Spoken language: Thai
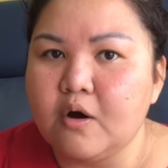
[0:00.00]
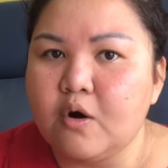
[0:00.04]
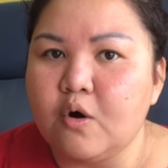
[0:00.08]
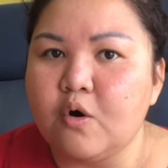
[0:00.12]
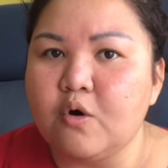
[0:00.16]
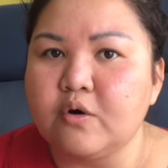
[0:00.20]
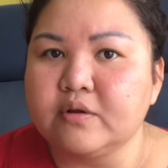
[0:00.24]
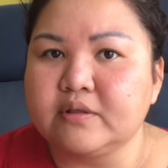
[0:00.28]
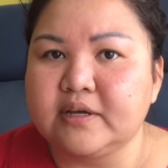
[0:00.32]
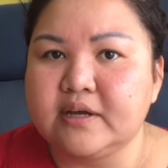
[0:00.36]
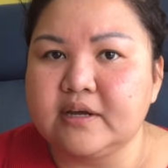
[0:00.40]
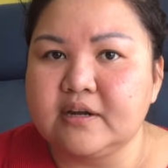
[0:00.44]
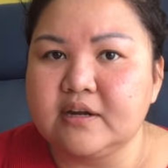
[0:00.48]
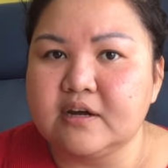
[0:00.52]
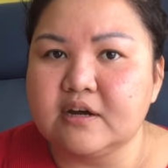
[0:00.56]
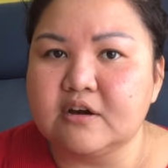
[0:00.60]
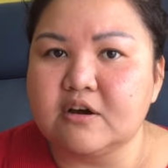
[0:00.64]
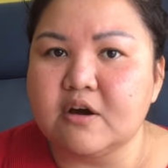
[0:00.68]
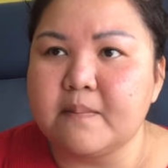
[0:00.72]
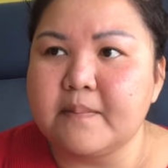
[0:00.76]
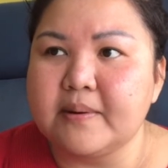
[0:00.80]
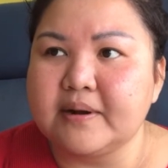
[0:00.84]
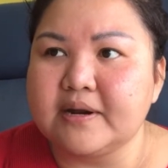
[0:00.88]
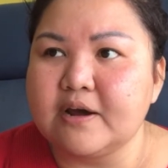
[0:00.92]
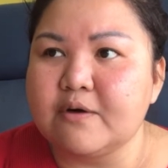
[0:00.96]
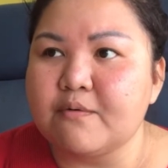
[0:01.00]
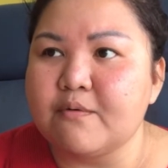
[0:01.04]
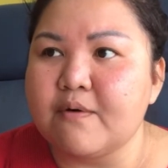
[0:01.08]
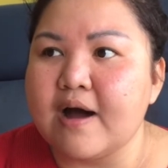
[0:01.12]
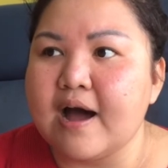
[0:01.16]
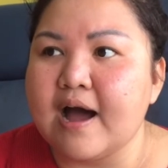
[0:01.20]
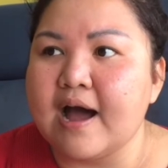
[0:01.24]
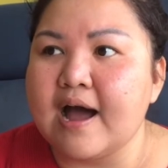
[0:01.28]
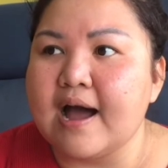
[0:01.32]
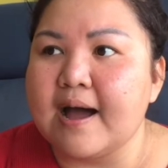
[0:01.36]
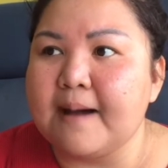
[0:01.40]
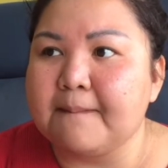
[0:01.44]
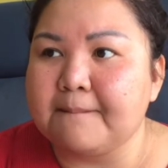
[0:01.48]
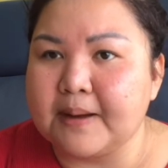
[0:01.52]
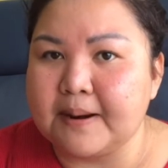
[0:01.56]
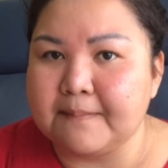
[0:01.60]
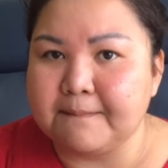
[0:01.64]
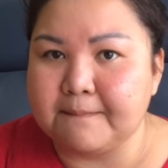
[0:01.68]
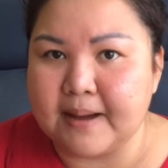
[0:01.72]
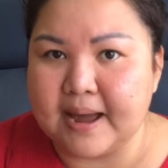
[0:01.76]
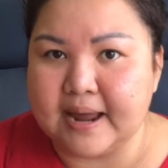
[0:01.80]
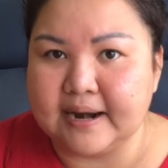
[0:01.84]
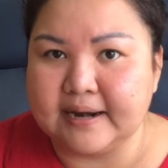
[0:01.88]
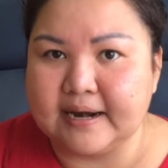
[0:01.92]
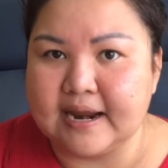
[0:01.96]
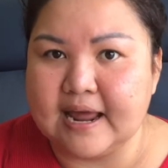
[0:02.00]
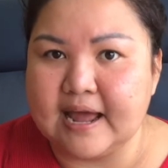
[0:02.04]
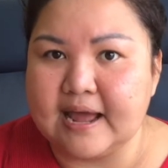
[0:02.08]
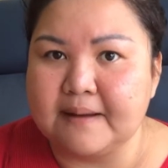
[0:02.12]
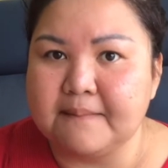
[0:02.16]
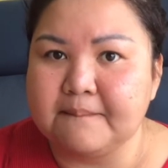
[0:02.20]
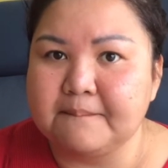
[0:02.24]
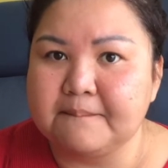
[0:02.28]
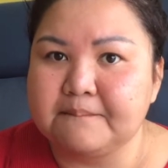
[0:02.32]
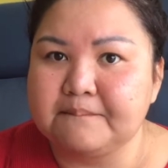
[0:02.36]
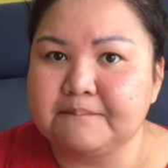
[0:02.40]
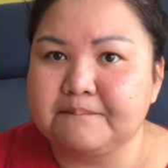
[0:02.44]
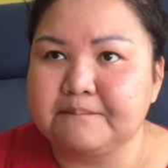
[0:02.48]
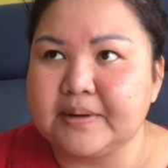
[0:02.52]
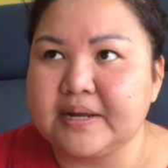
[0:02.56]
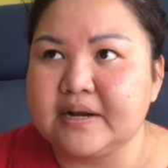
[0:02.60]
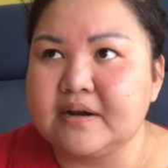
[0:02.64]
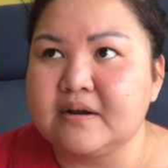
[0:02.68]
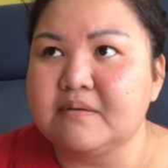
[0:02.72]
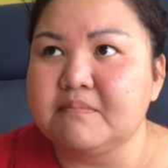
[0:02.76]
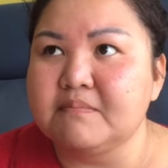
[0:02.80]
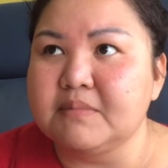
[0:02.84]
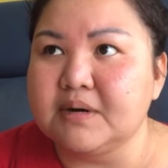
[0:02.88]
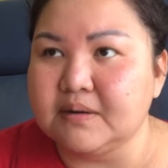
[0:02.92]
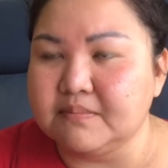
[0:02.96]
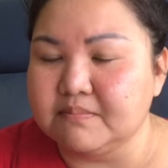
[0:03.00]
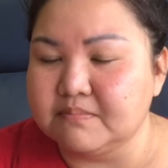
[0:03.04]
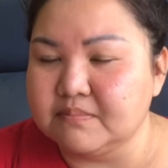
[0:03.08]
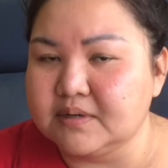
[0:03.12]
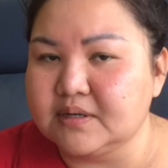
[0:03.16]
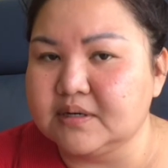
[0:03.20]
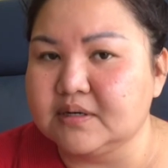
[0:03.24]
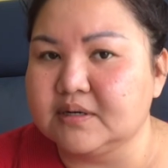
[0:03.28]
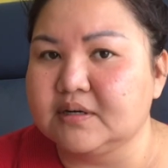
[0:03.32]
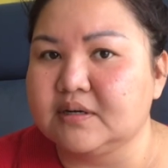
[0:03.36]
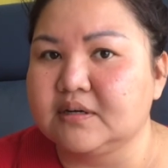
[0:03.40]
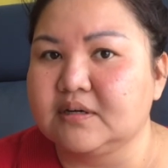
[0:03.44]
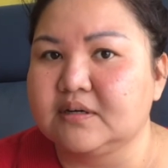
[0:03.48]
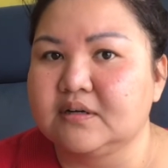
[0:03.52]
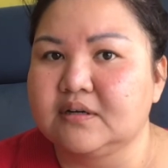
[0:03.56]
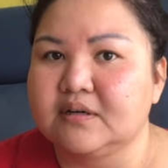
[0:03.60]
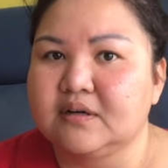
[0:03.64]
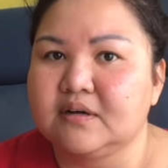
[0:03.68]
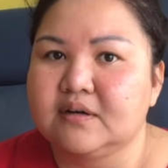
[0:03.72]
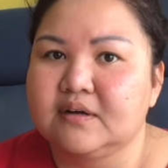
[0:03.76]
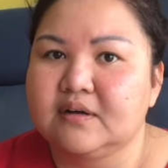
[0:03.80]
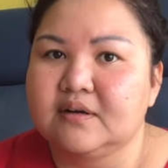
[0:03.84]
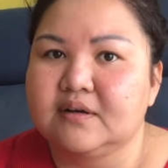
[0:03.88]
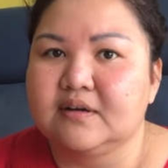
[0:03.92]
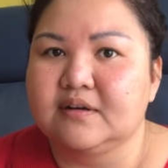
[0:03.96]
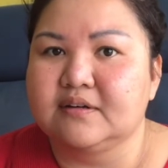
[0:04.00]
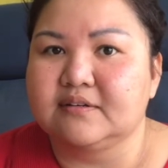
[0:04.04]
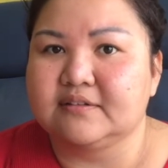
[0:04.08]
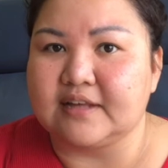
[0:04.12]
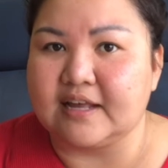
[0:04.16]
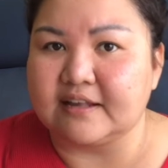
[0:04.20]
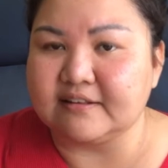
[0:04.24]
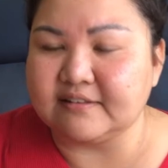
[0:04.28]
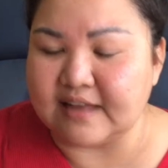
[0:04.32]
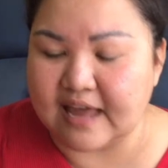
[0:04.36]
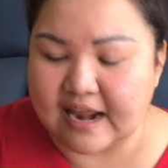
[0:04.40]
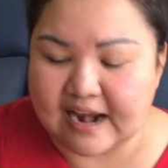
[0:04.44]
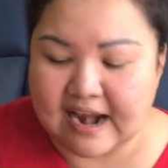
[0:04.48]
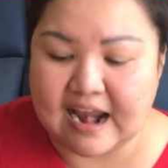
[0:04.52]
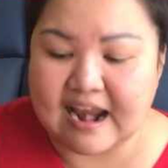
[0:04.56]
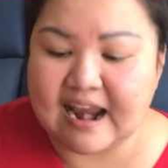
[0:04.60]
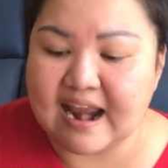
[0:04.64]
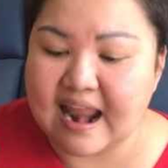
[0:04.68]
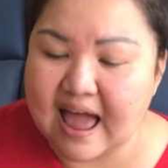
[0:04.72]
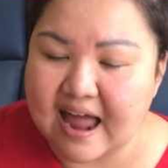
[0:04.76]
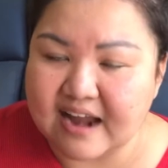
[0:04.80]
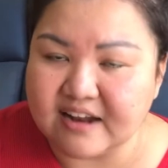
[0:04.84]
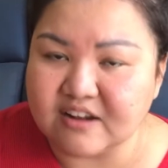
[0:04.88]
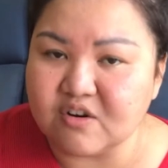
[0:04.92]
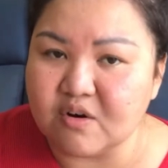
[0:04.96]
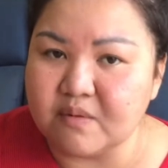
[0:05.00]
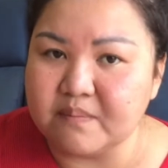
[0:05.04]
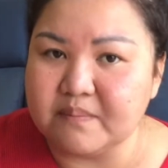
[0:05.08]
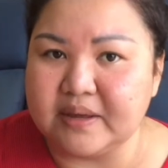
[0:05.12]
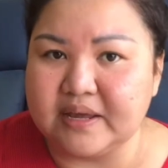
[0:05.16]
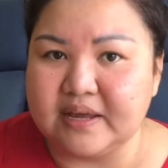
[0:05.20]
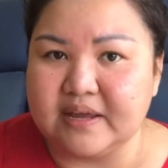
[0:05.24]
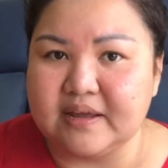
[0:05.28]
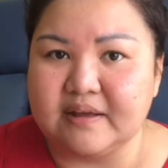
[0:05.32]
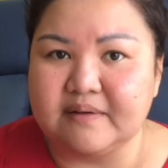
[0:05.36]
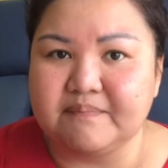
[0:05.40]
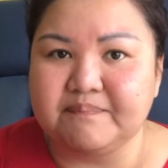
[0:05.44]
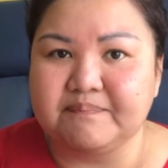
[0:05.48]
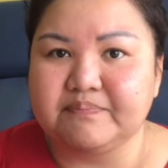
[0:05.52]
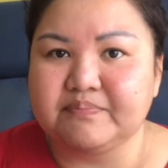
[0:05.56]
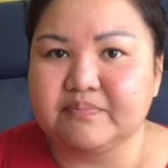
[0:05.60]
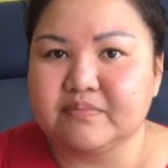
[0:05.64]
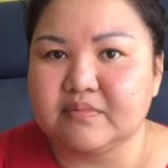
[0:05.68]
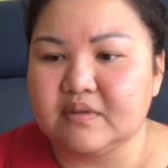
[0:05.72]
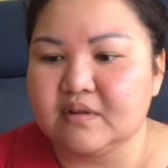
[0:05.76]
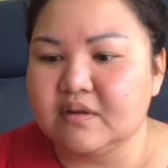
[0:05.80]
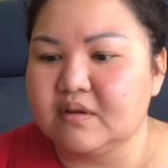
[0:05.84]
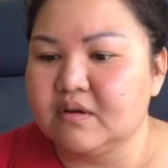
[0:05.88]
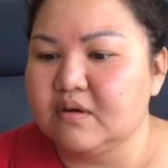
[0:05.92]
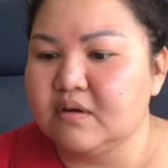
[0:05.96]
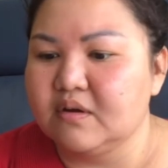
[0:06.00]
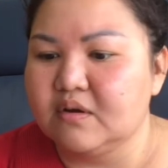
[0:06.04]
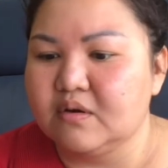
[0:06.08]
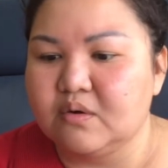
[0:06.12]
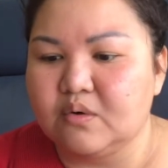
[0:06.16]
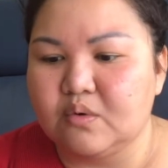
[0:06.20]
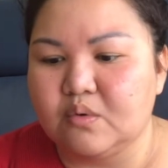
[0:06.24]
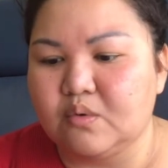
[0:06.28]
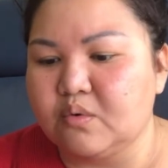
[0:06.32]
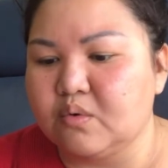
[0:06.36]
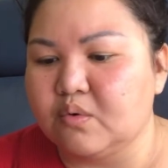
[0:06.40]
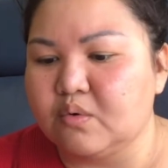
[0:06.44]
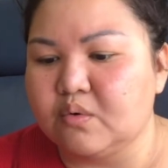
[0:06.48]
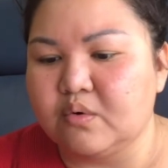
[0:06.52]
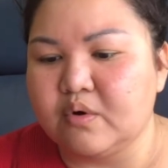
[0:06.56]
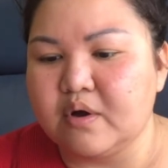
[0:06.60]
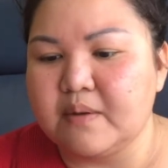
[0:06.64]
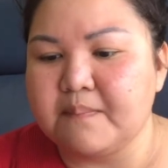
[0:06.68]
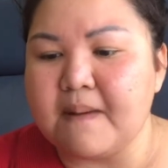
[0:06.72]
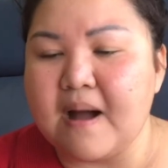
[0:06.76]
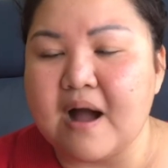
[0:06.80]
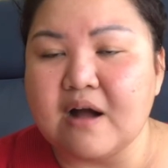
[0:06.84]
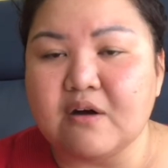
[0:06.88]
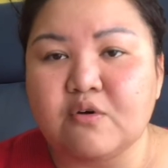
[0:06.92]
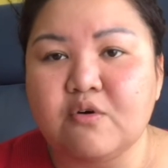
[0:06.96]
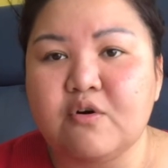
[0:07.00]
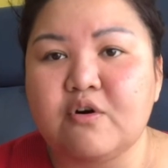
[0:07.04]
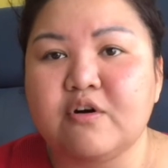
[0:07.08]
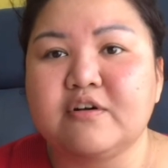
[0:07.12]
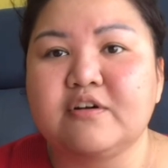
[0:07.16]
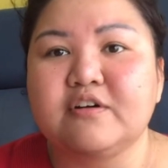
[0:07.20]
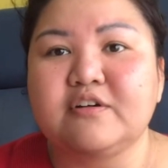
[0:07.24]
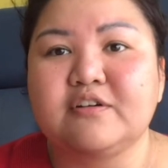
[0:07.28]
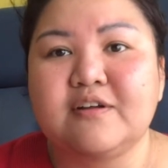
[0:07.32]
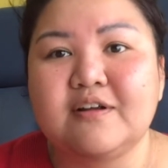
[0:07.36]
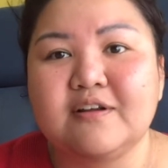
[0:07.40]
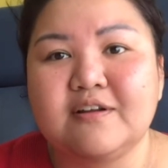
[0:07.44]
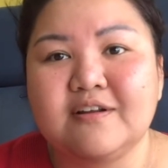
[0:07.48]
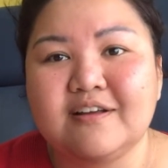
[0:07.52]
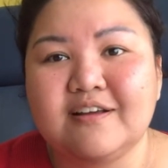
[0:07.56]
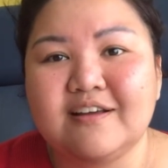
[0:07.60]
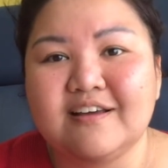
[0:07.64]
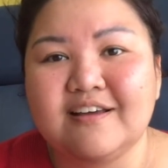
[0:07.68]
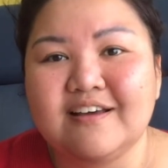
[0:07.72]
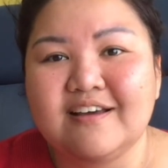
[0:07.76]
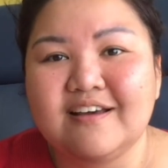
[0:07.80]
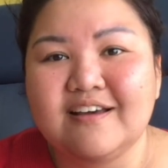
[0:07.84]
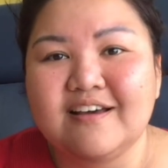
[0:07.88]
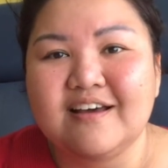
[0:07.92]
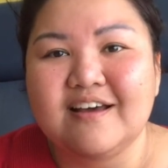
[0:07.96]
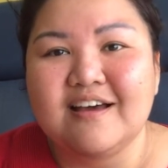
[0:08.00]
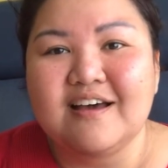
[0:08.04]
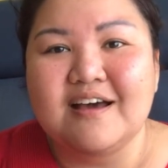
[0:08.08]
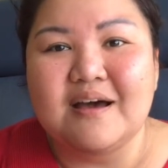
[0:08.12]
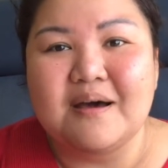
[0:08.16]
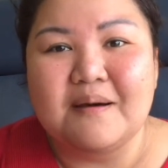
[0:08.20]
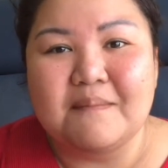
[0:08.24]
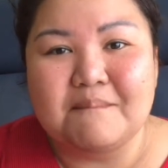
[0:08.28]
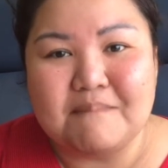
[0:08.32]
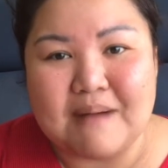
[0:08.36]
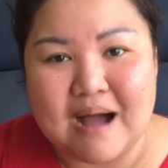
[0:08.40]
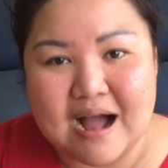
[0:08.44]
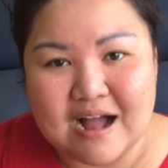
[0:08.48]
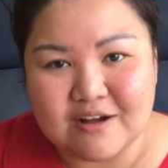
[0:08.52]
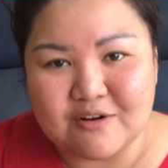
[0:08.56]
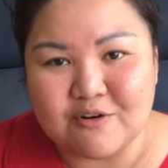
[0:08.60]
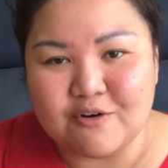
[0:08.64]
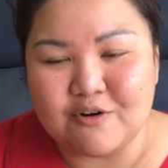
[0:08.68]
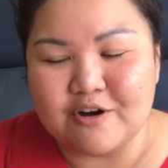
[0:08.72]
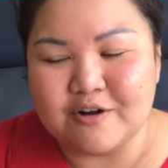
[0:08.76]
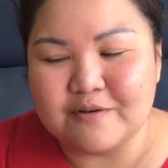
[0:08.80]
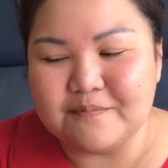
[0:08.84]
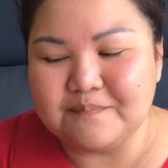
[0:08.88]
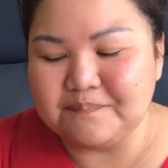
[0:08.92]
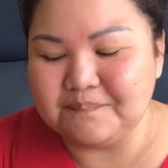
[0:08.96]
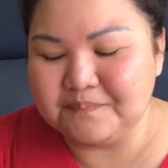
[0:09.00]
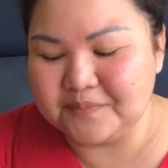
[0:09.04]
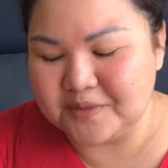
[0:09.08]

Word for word: โอนทีนึงก็ไม่ได้ว่าห้าพันพันนะ เป็นหมื่นหมื่นแสนแสนล้านล้านก็มีโอ้ยบางคน บางคน